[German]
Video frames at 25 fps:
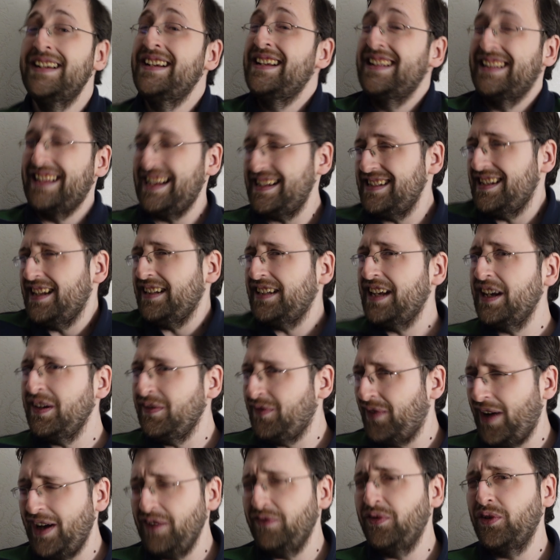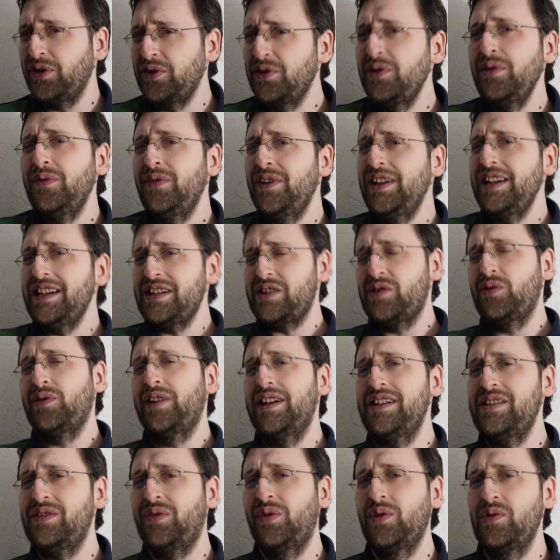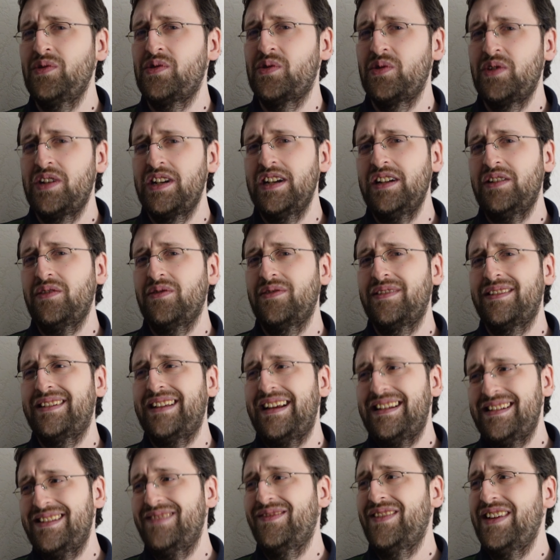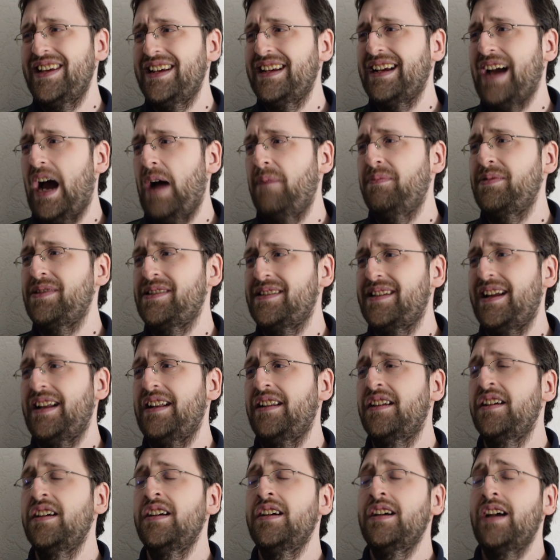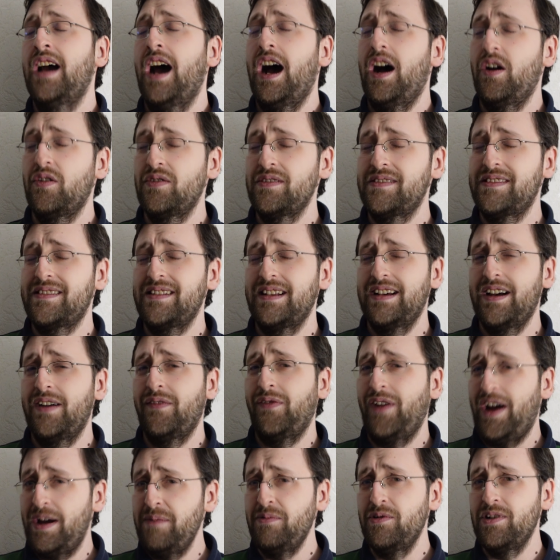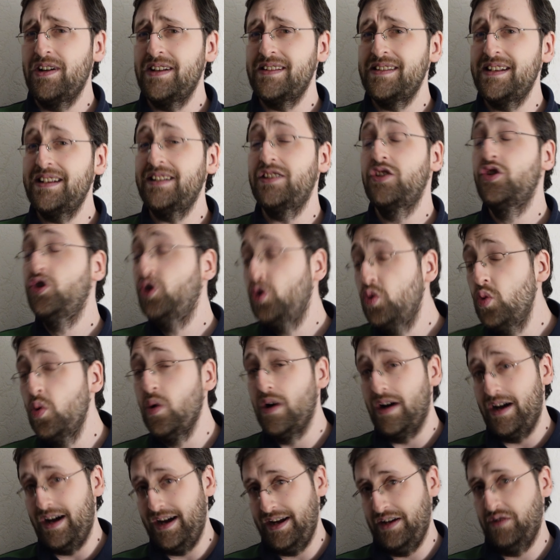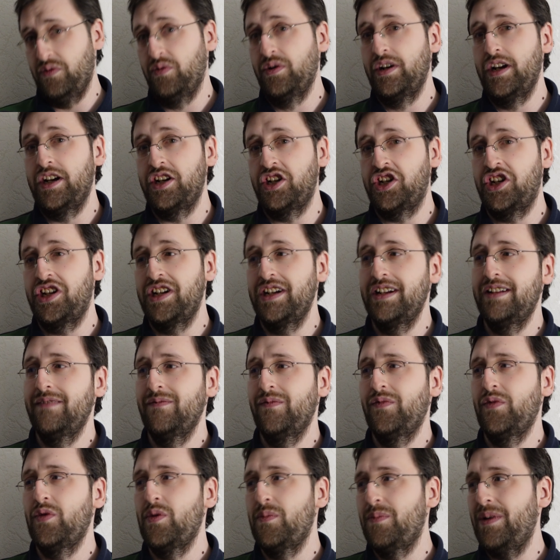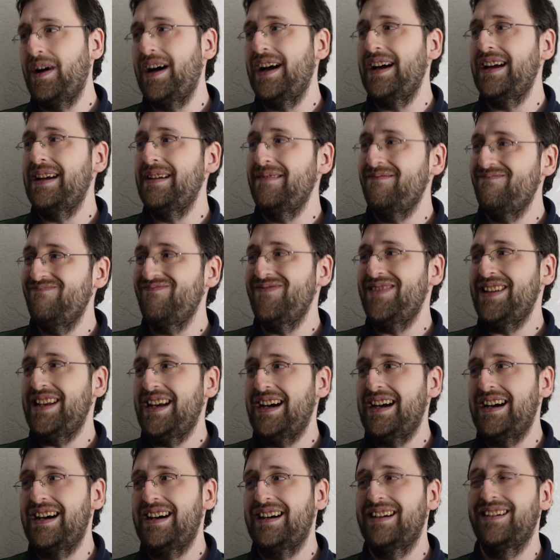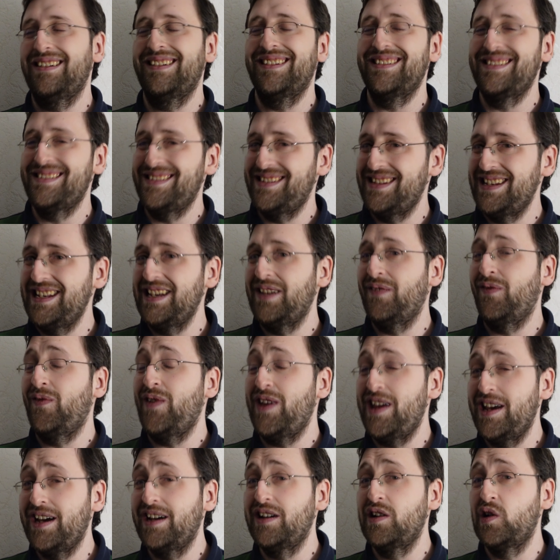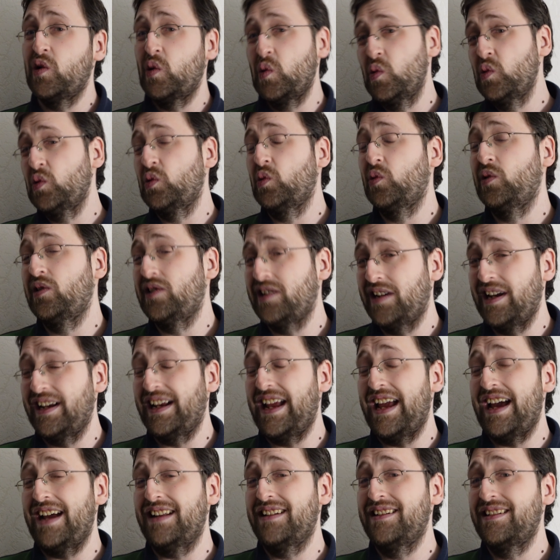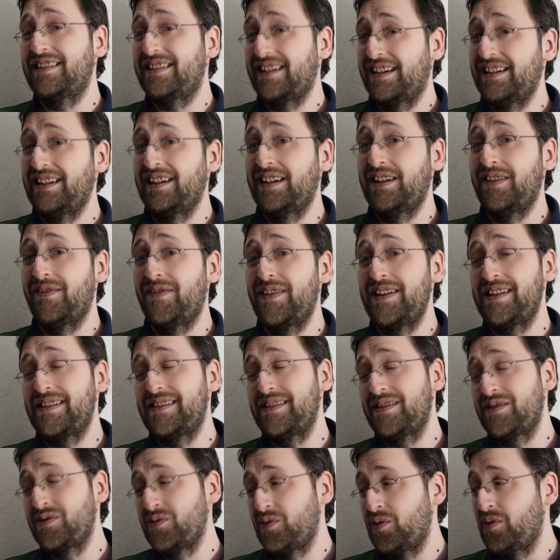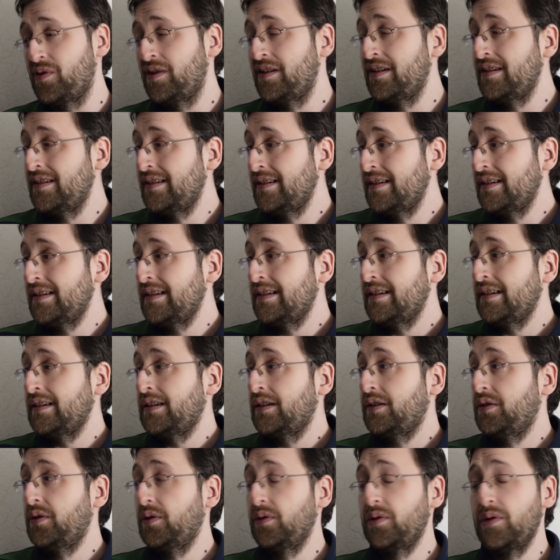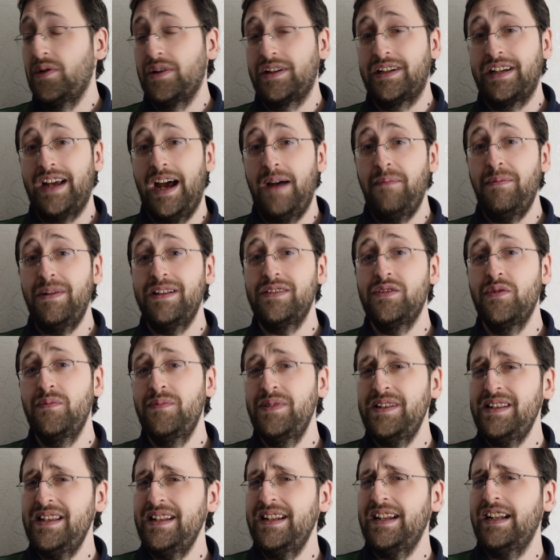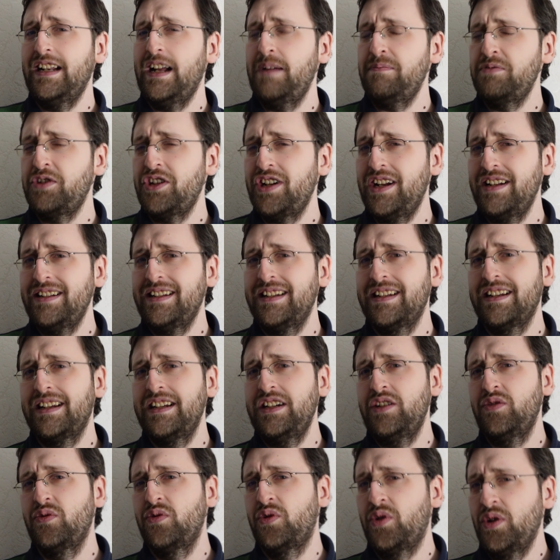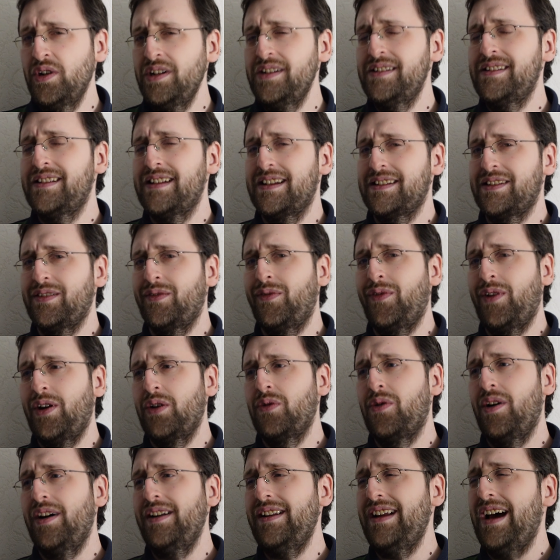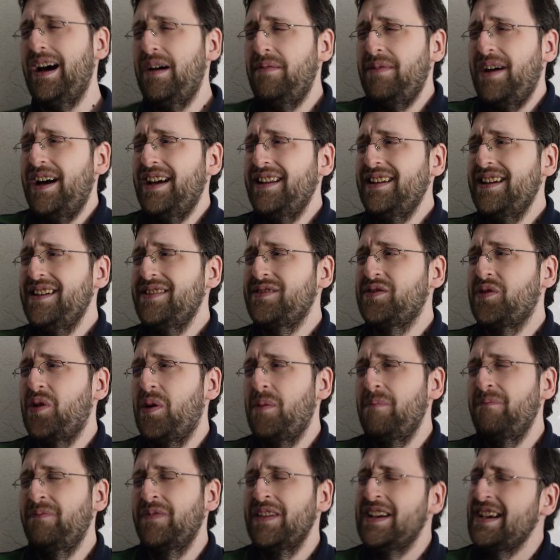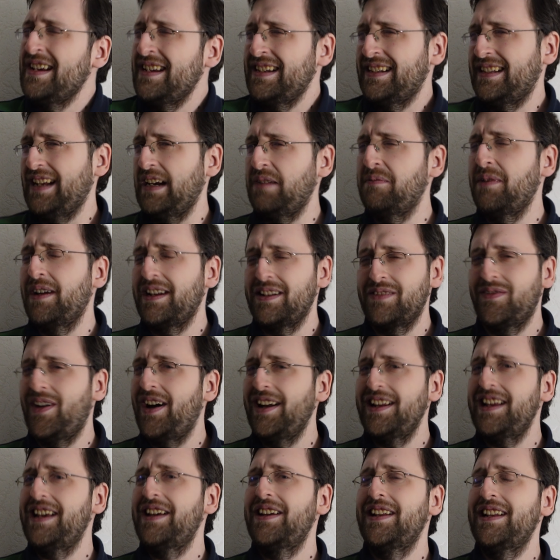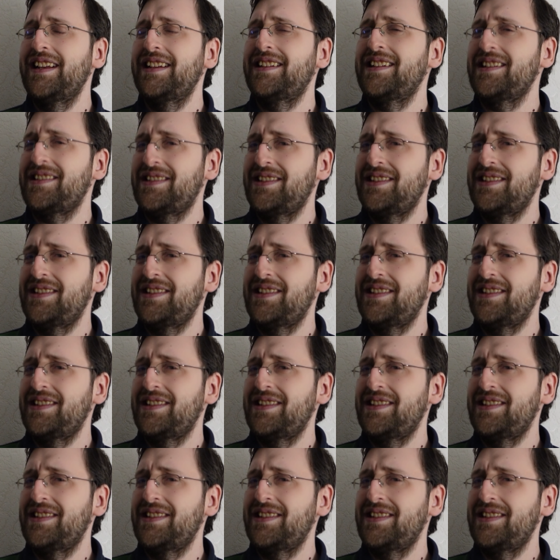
Das hat gegen Frankfurt irgendwie nicht so ganz funktioniert und deswegen gab es dann aus äh, Freiburger Sicht nur ein Unentschieden. Wobei, ja, Sieg wäre gut und gerne drinne gewesen. So nun gut, hat man so ein bisschen den Abstand in Richtung Königsklasse verloren, aber andersrum, ich denke mal, das war eh nicht das